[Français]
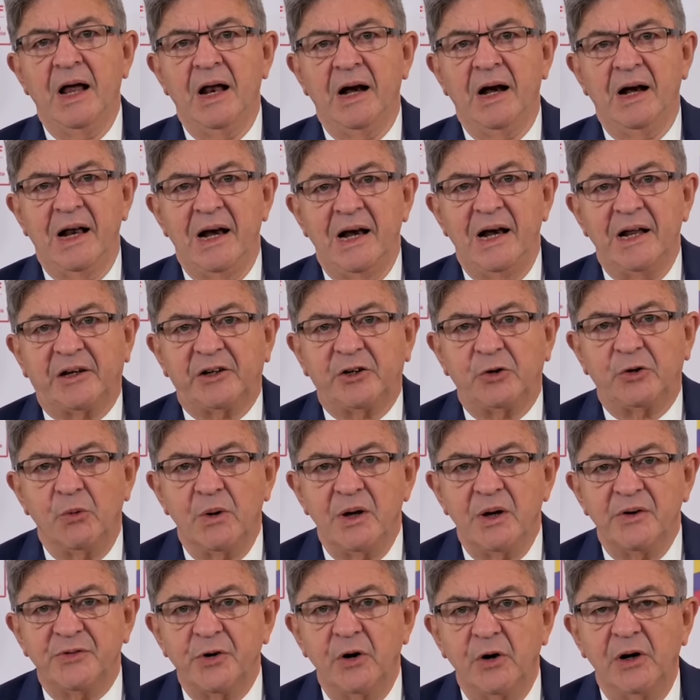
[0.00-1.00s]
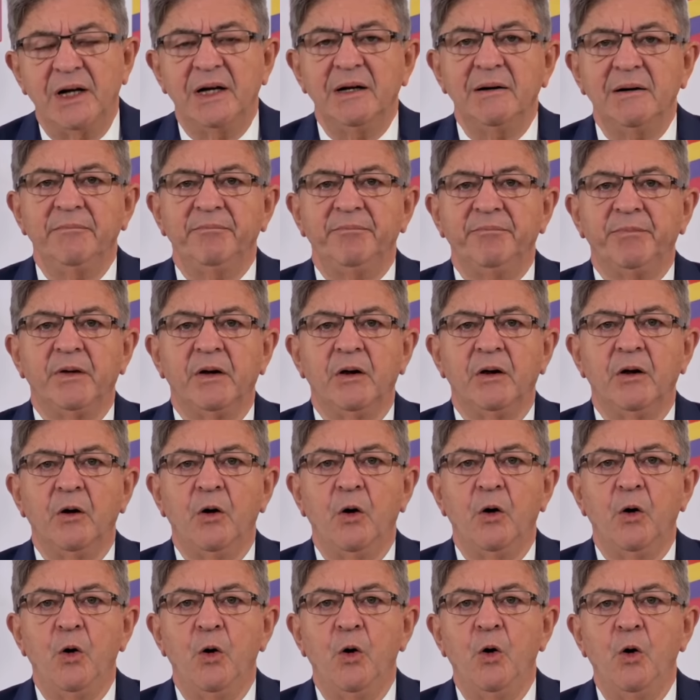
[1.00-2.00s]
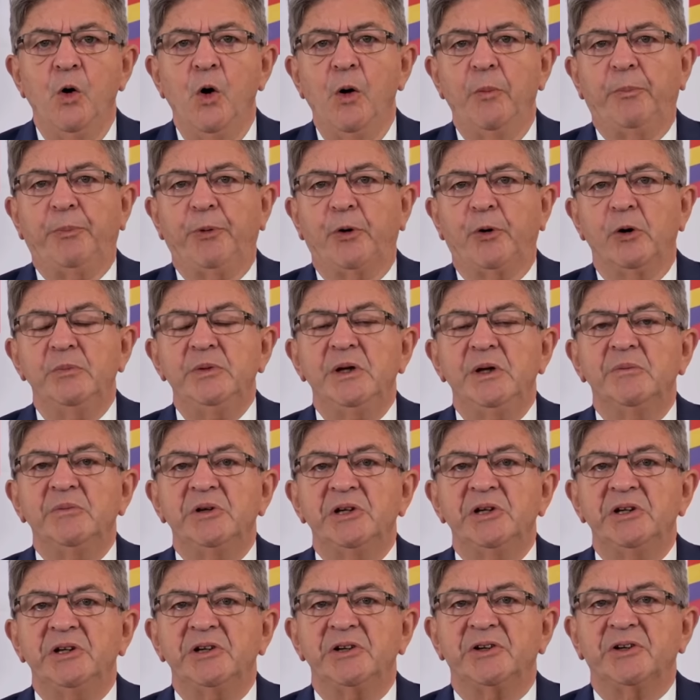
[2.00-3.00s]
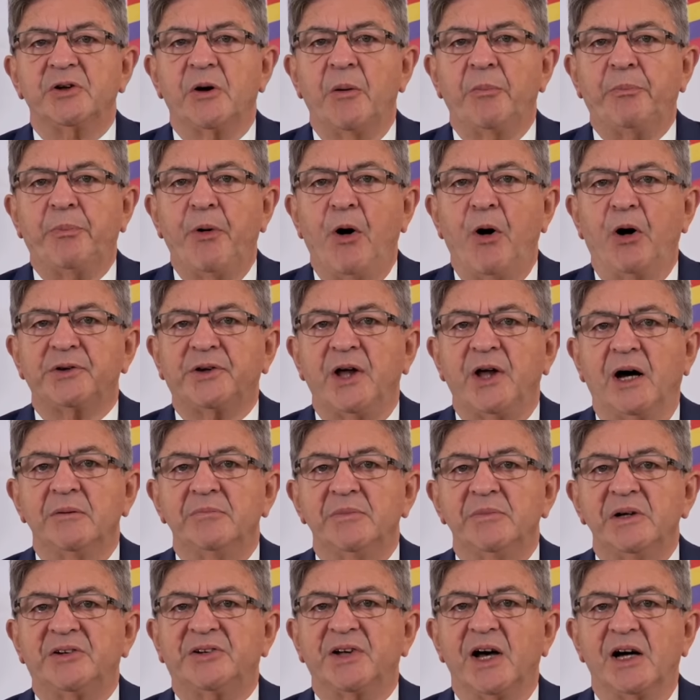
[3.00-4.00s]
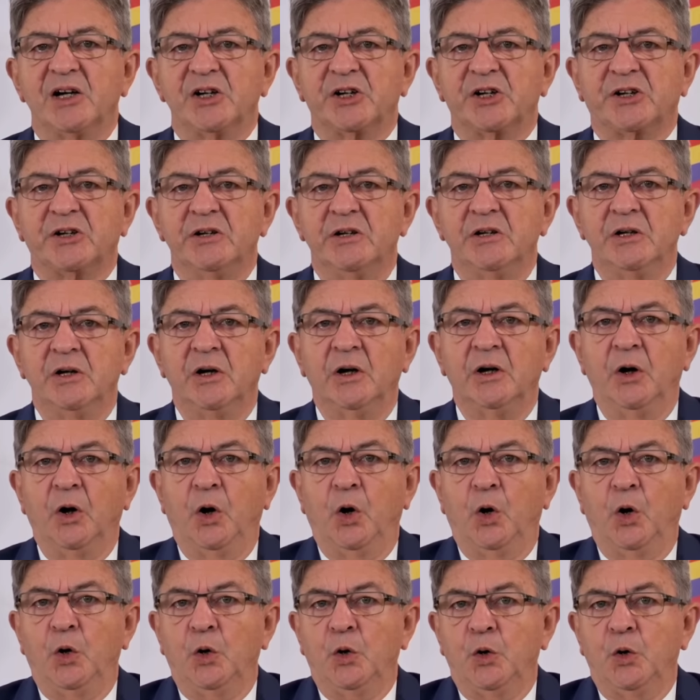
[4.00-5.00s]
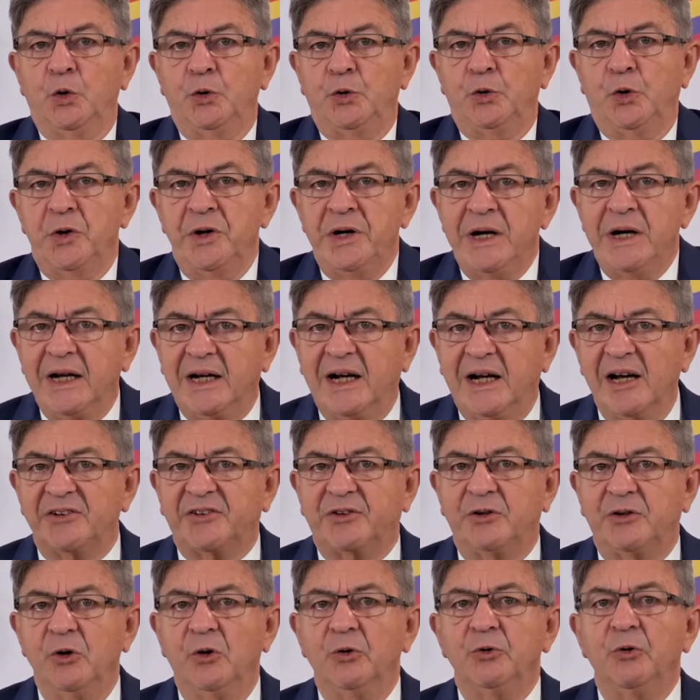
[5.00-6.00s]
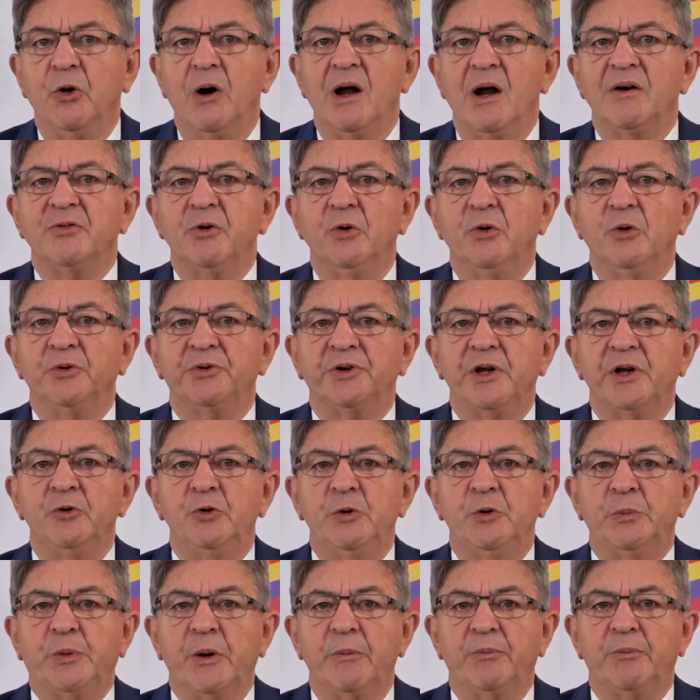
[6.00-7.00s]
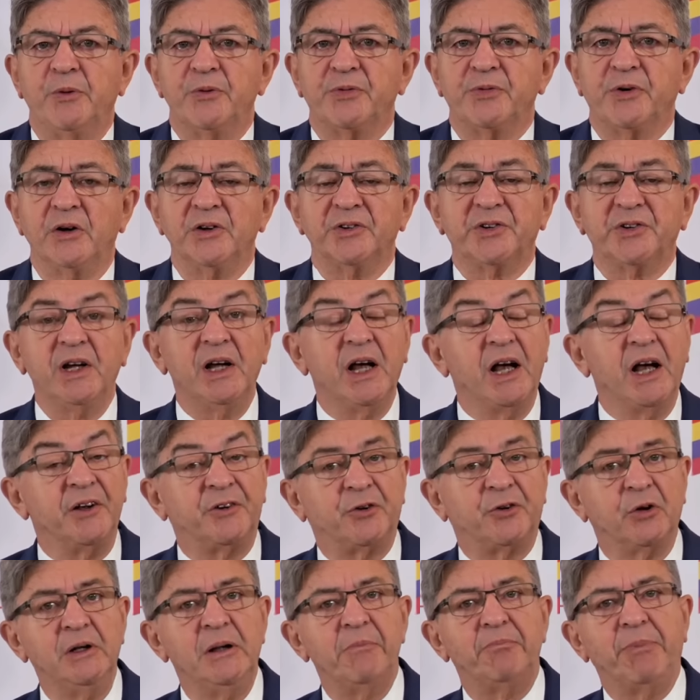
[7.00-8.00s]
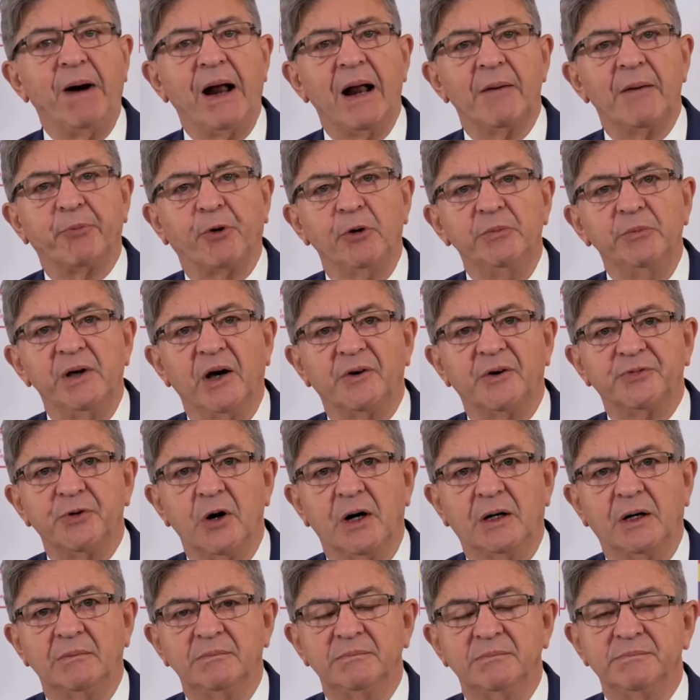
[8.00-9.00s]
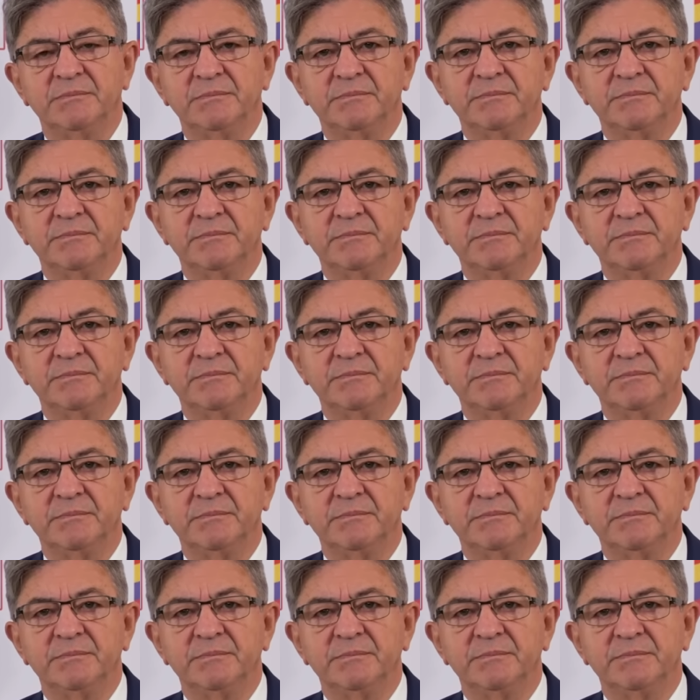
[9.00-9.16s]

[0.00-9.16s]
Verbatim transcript: L'élection est volée, le Premier ministre porte un message de négation de la volonté du peuple français, et ce n'est pas la première fois.